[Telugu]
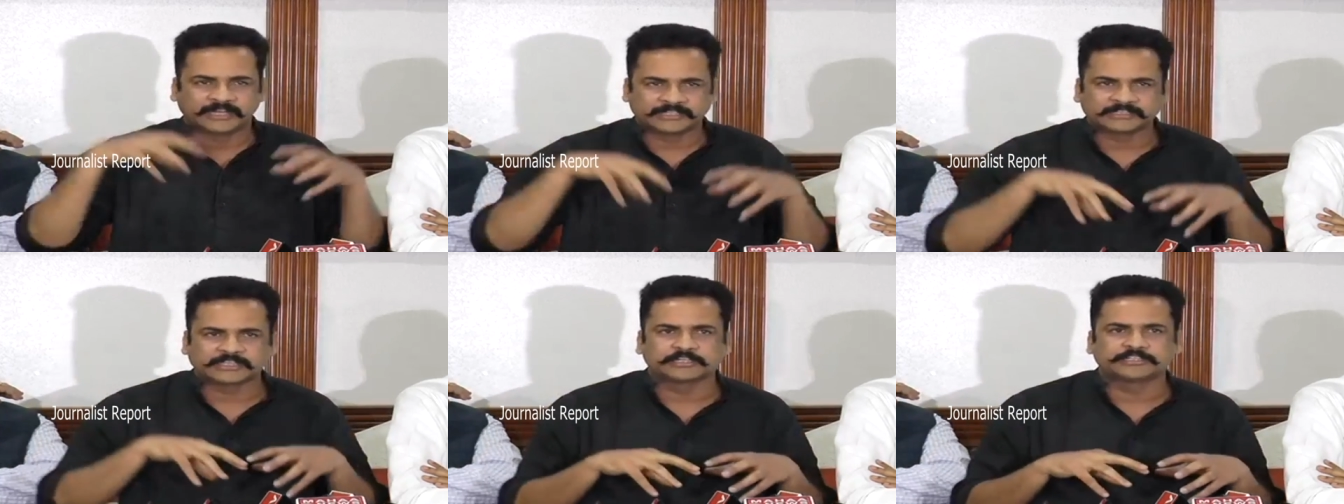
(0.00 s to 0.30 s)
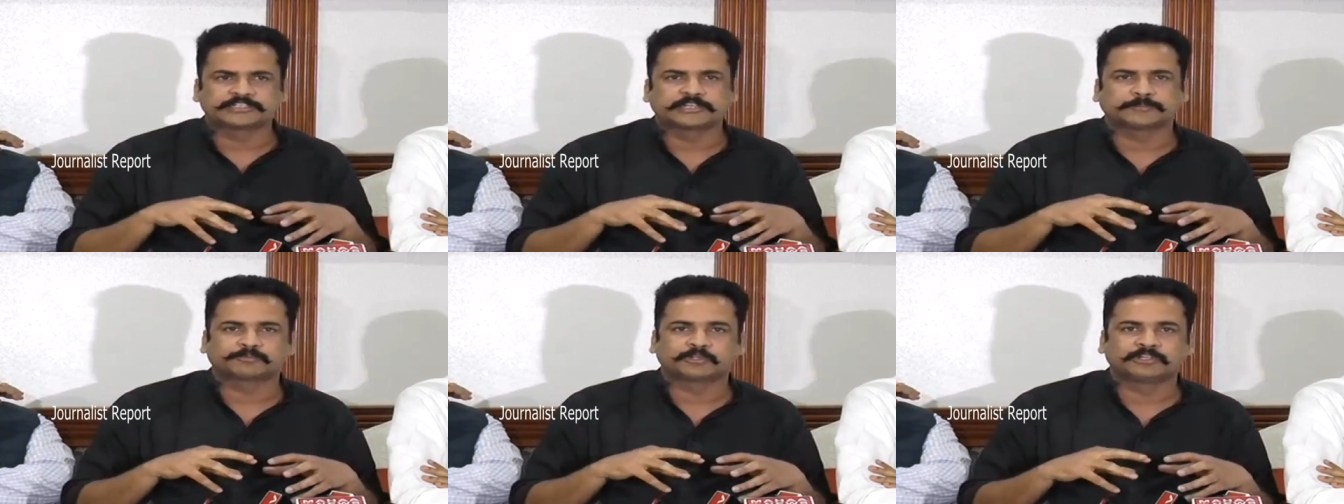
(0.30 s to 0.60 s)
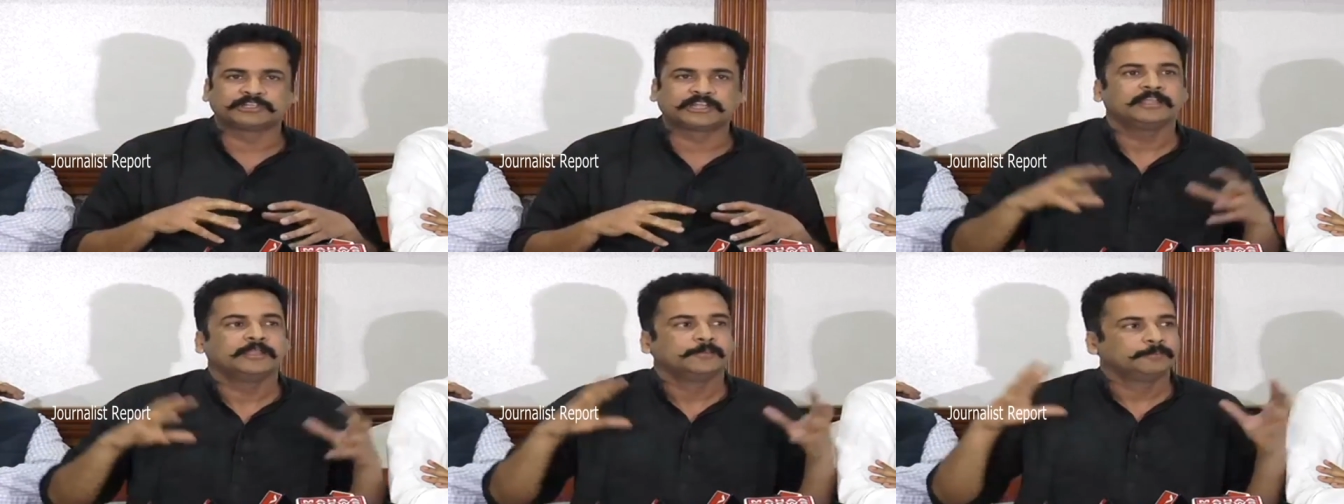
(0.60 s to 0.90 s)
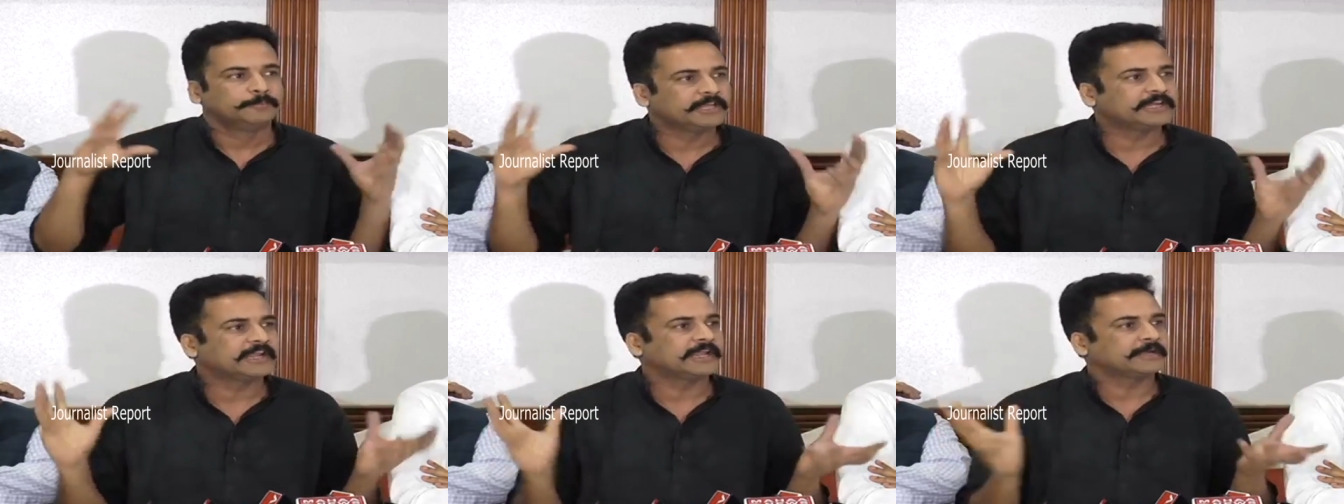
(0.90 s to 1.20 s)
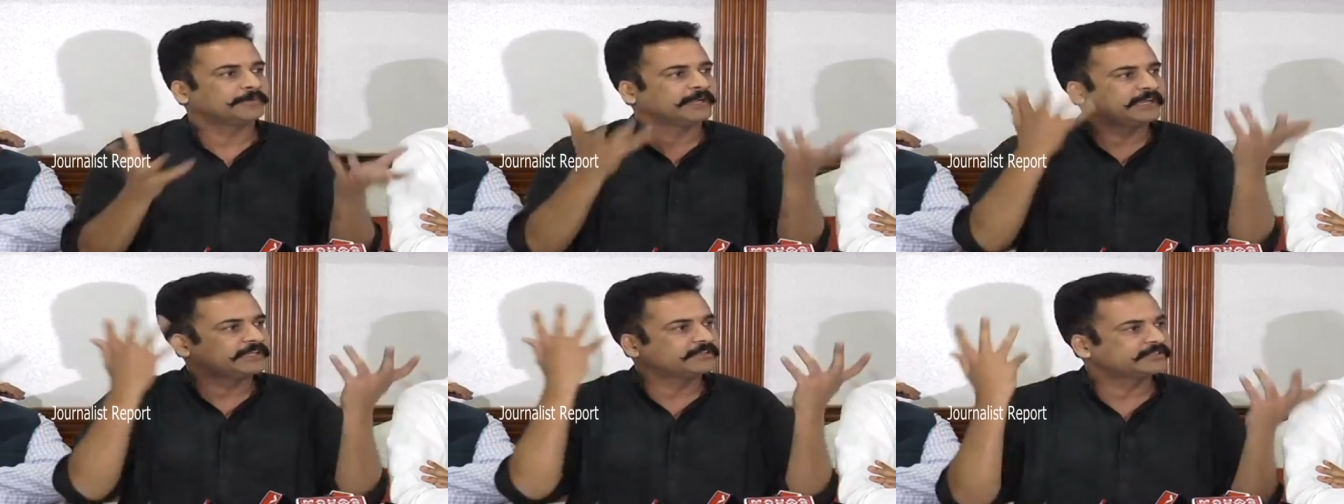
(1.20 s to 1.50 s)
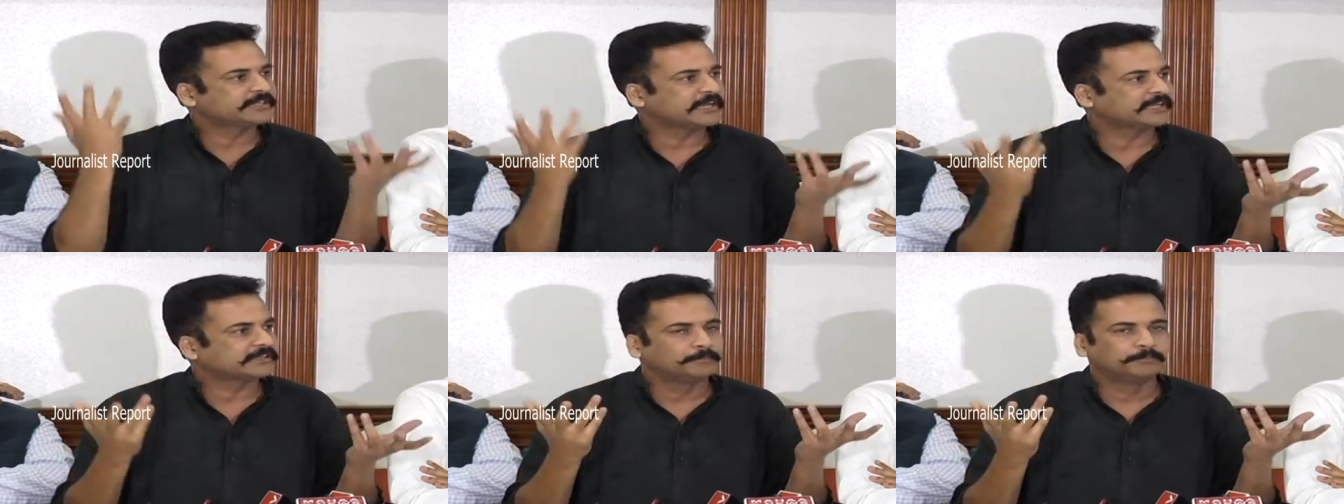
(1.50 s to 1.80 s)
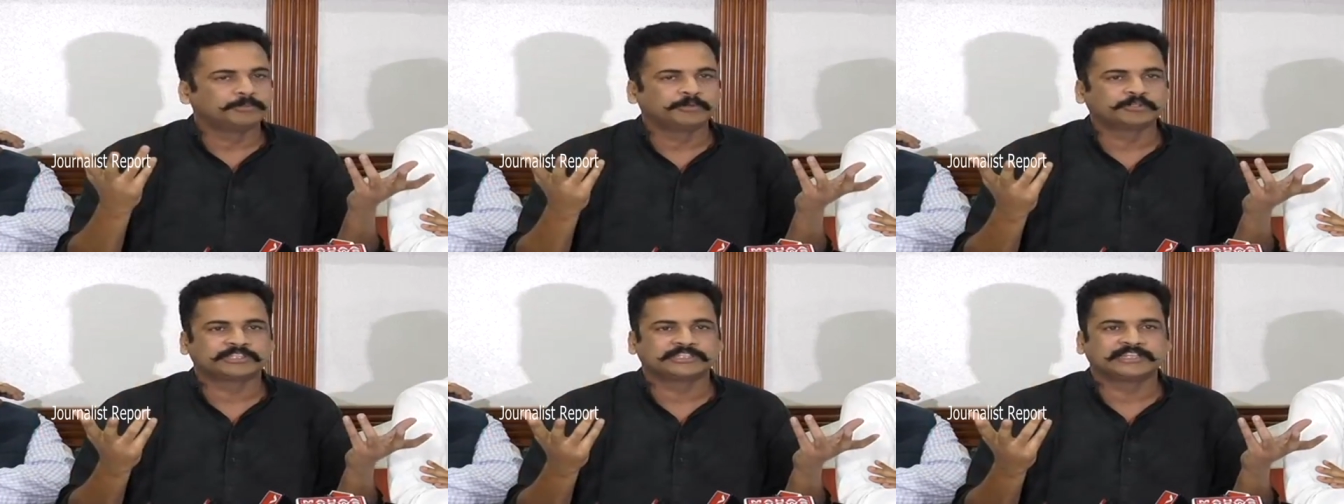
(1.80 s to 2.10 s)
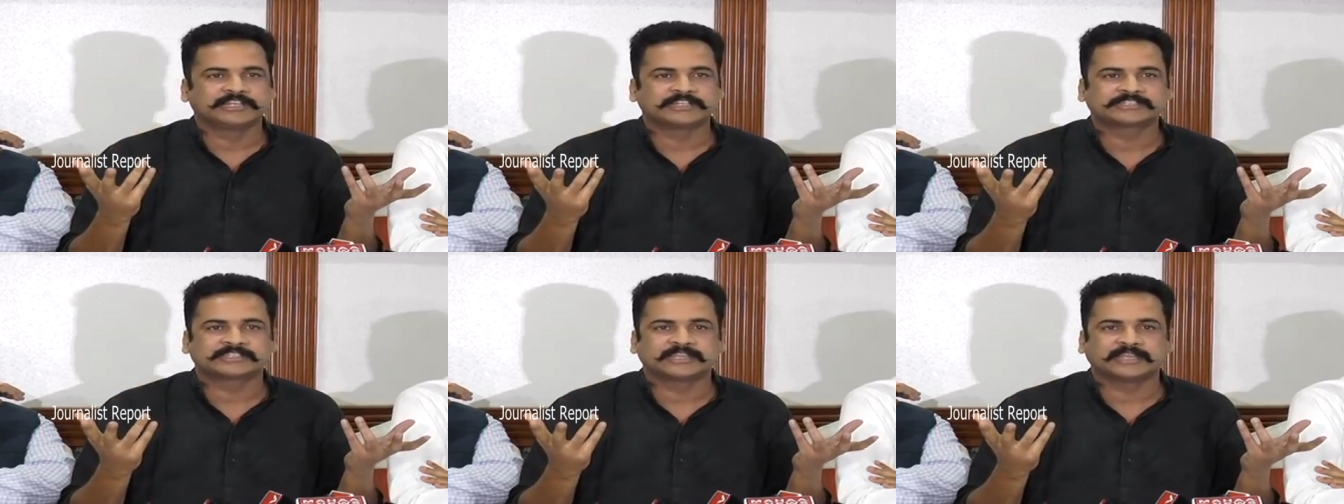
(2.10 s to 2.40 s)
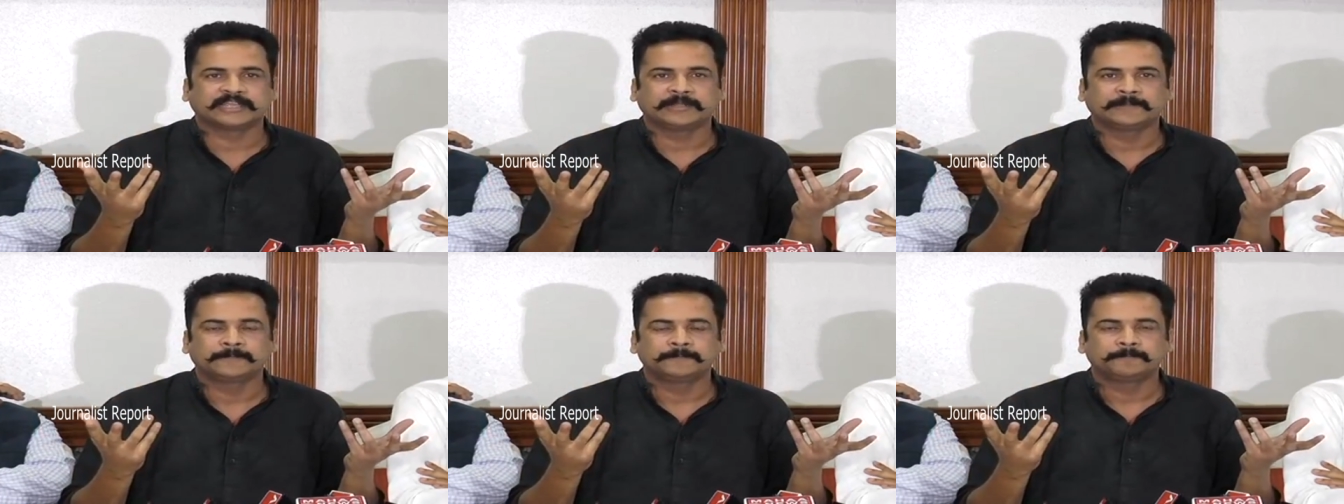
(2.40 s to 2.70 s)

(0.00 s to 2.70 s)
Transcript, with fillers: అందరూ చెప్తుంటే మీరు ఎనభై ఐదు శాతం పూర్తి చేస్తే